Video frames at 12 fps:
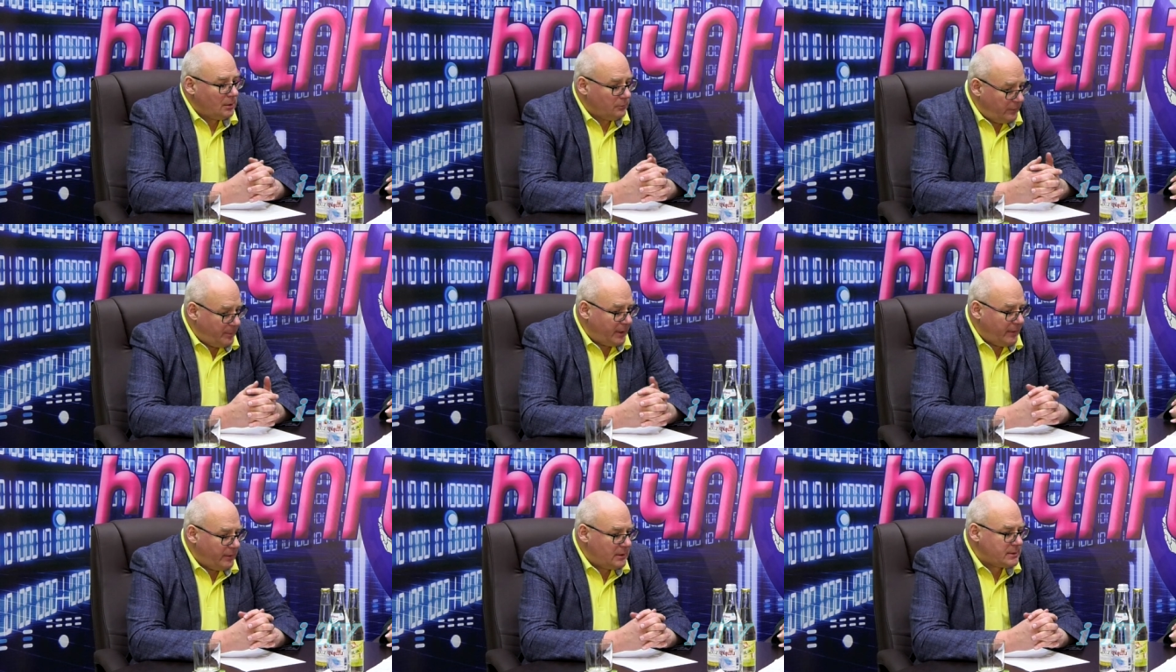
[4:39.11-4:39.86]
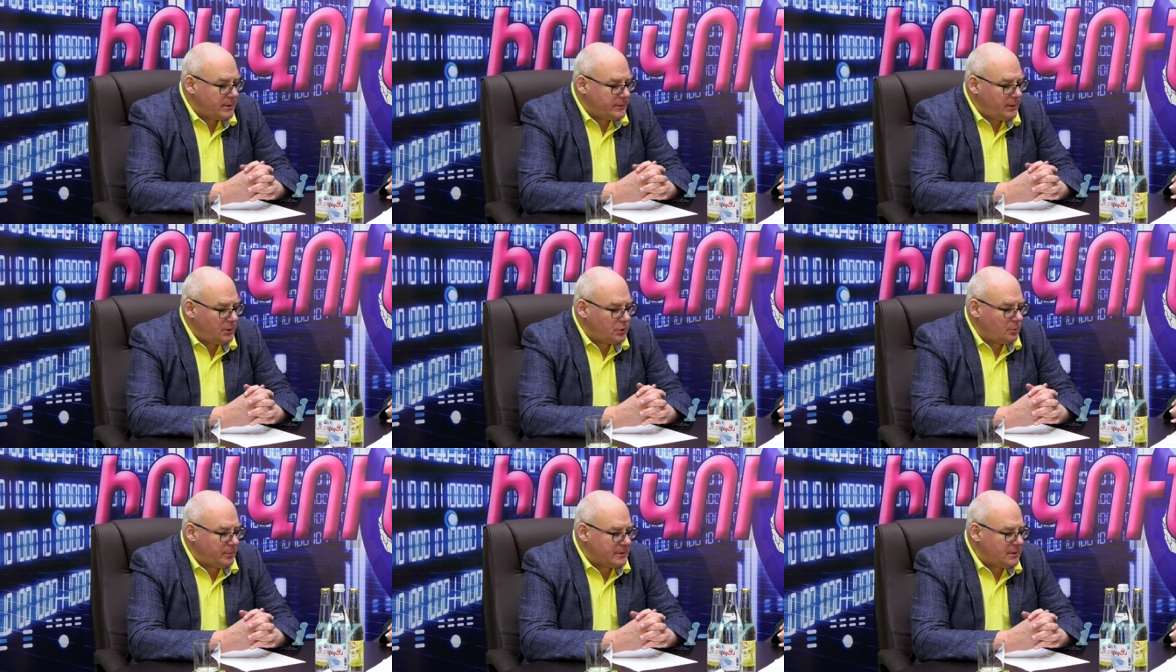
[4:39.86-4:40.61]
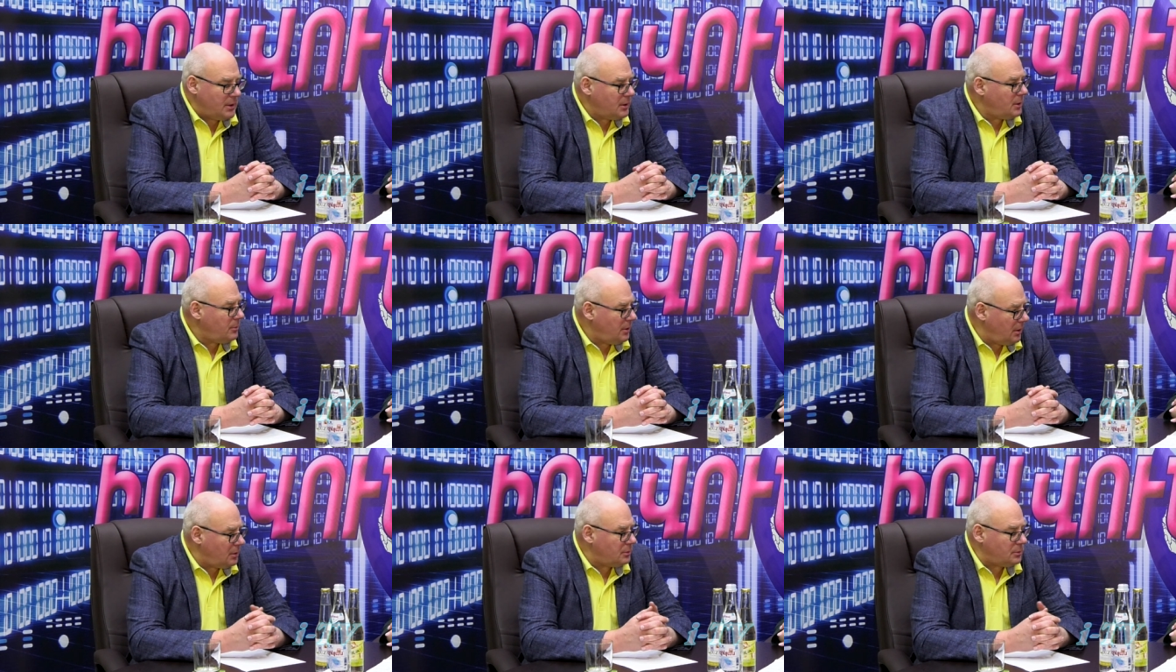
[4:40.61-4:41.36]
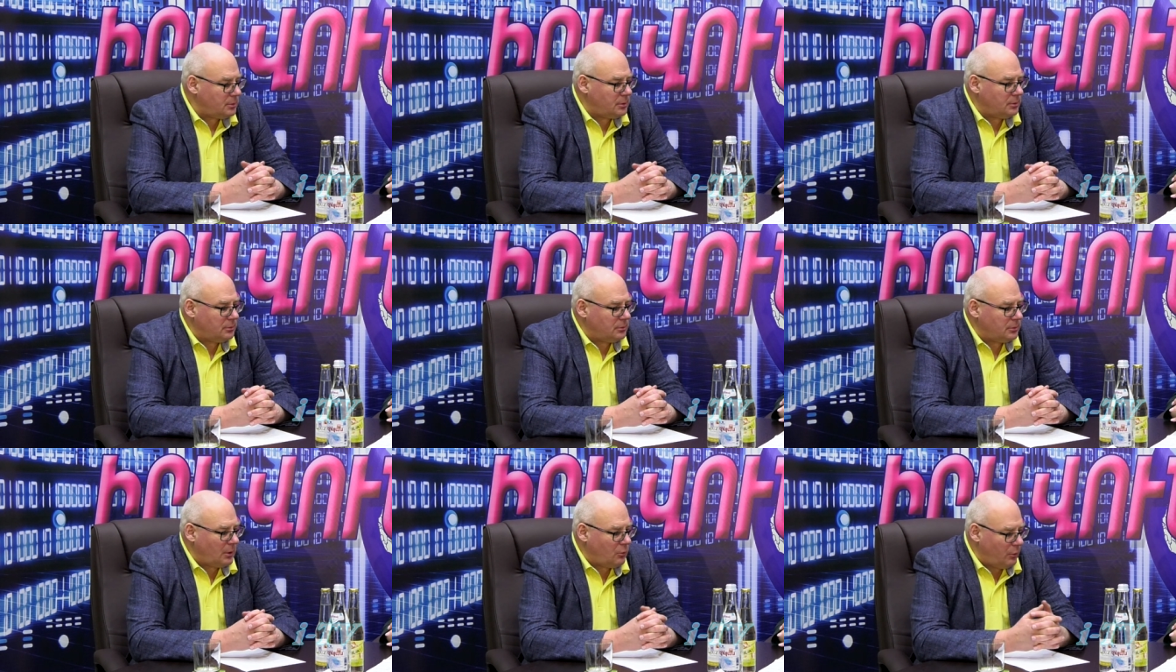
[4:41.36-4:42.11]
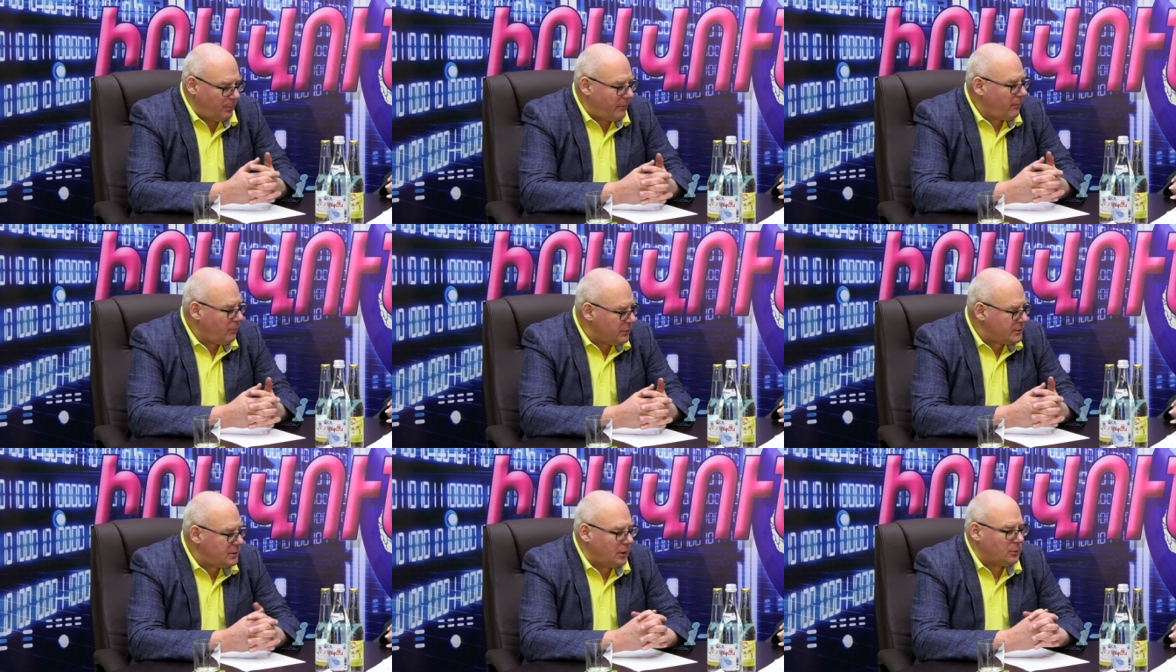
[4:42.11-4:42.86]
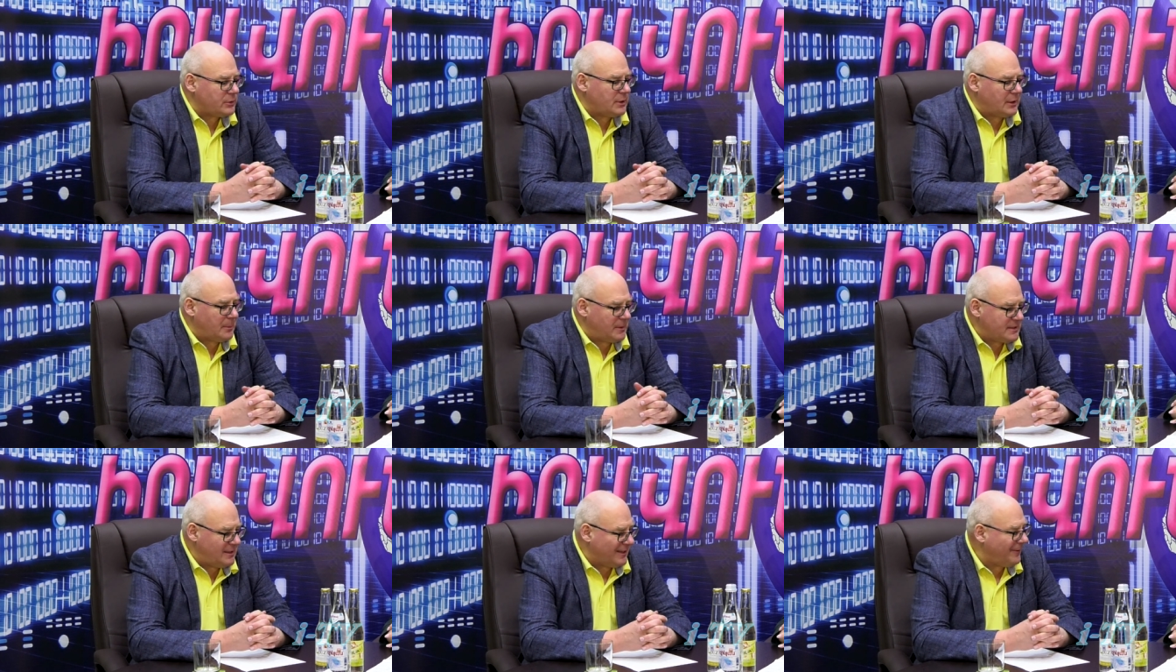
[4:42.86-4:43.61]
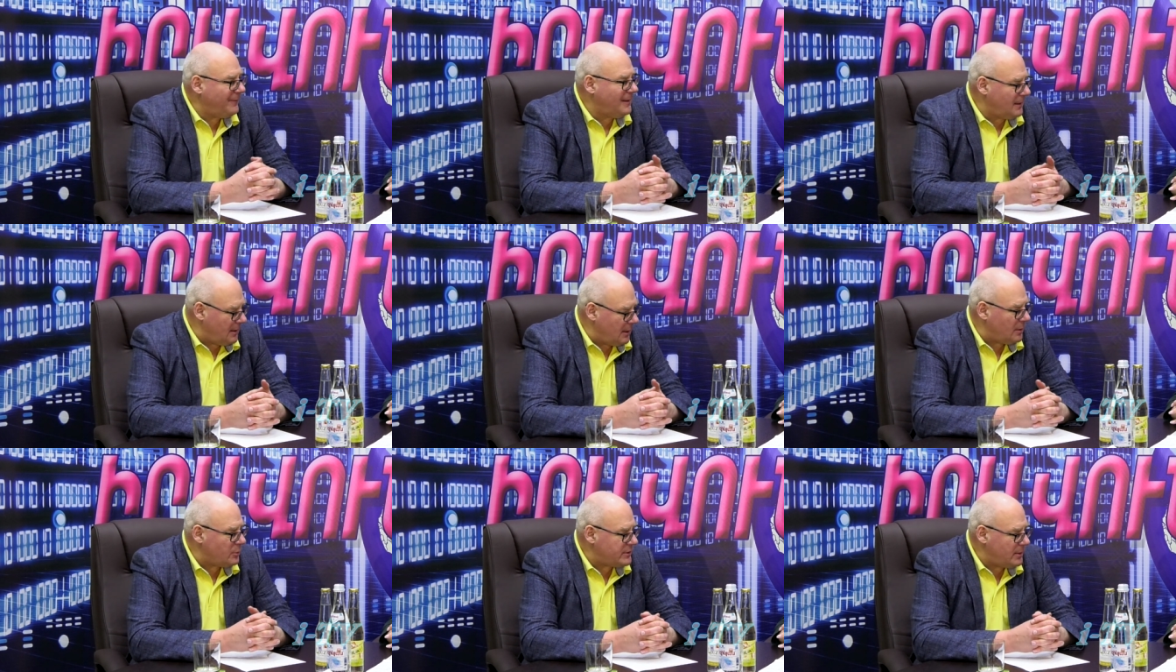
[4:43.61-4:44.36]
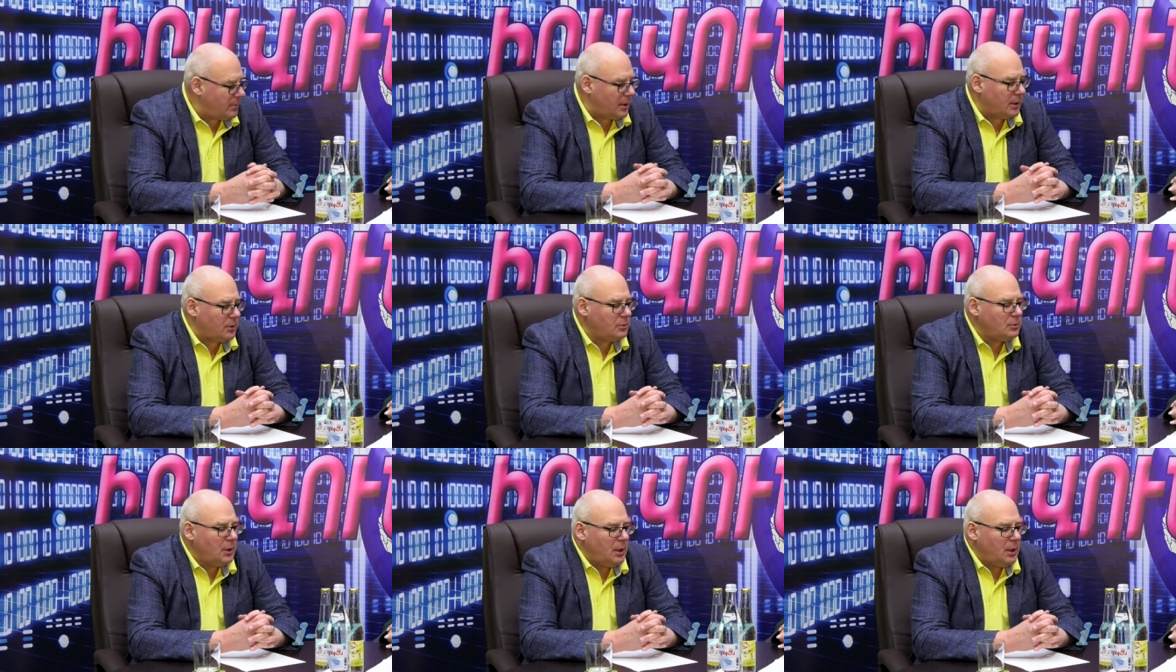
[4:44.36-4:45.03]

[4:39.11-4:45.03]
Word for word: Вы правильно сказали, что послание имеет ну, такой правовой статус, это послание федеральному собранию.